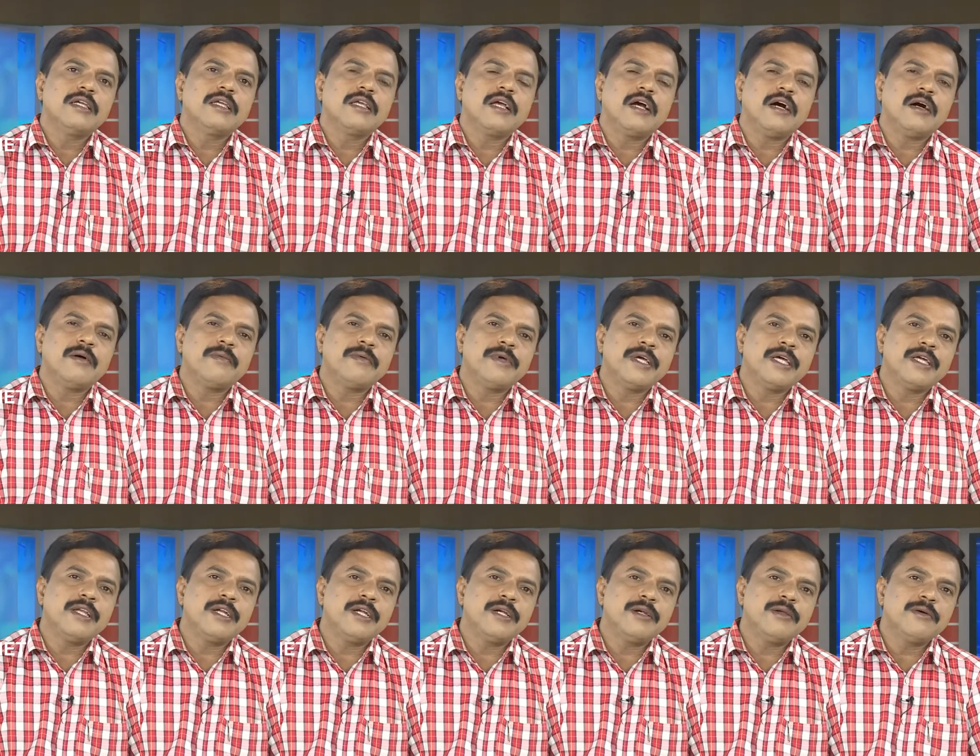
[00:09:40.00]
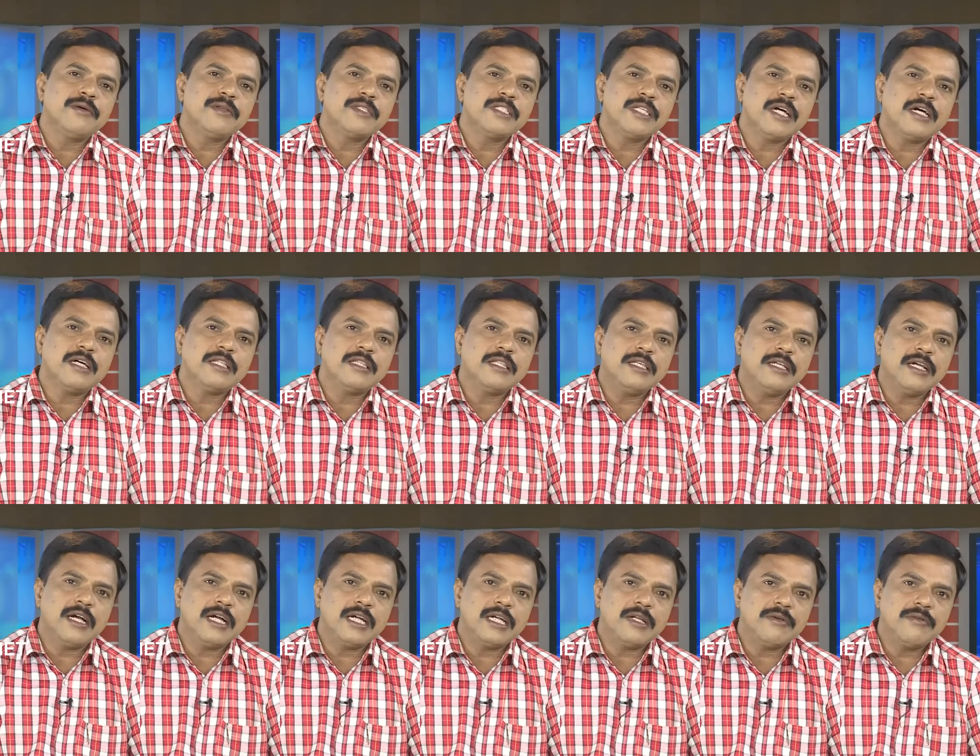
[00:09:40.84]
యాభై రెండు జాతీయ
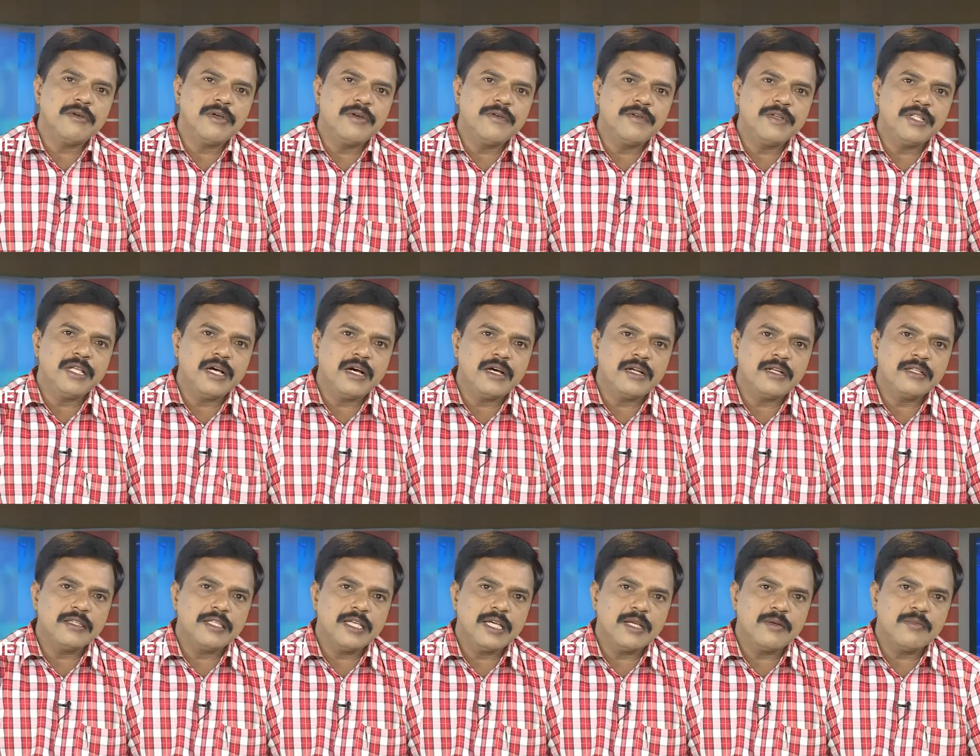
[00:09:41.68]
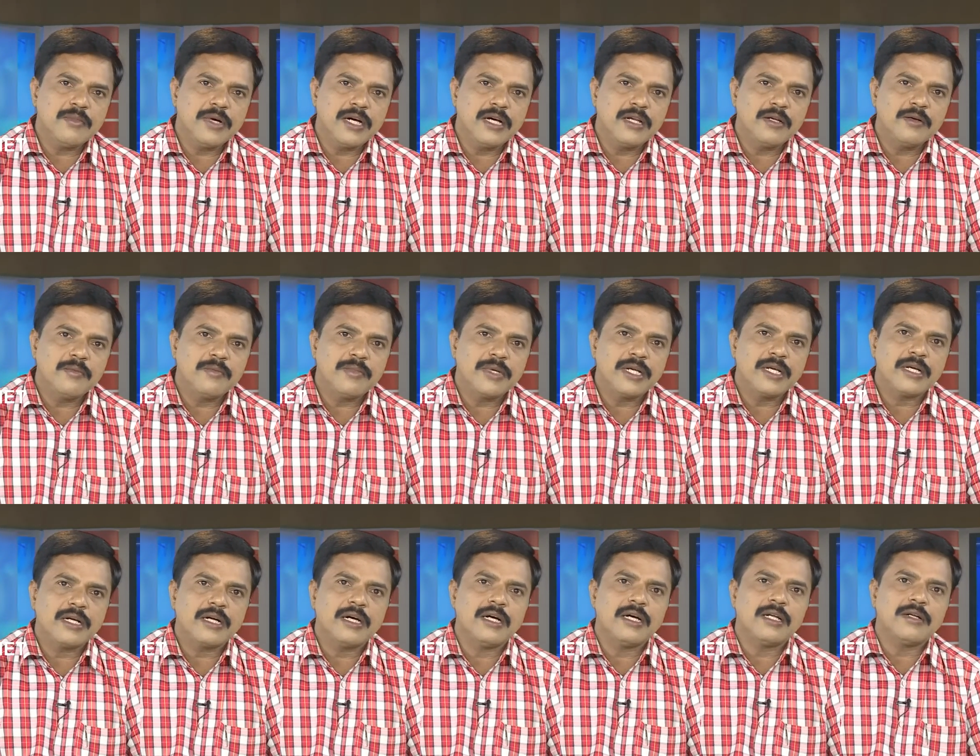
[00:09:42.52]
అటవీ విధాన తీర్మానం
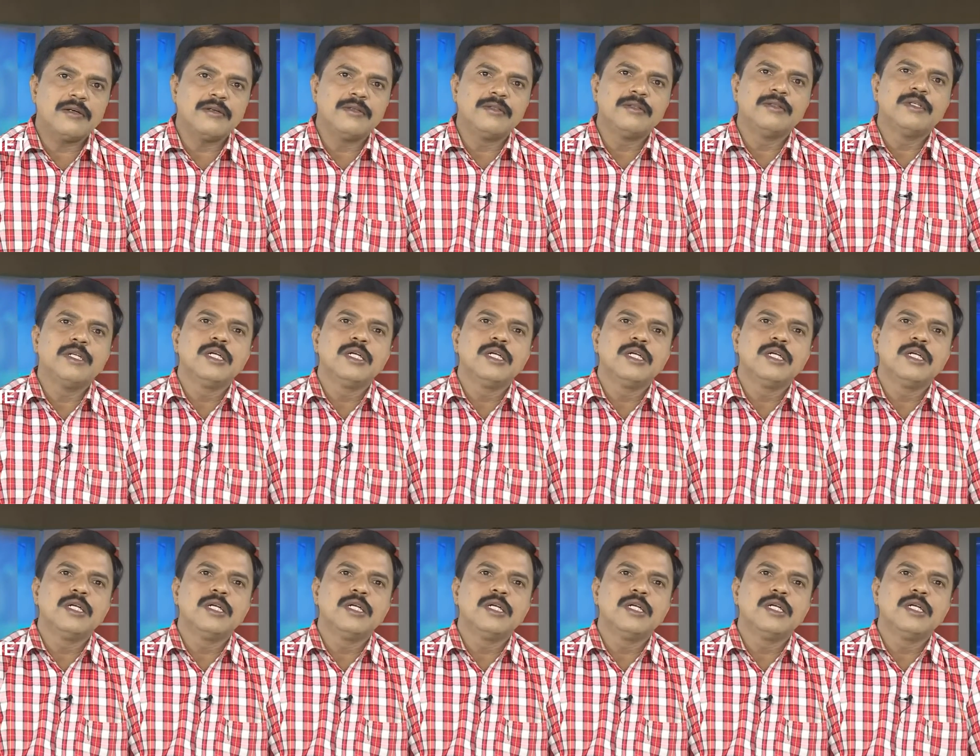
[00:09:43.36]
ప్రకారం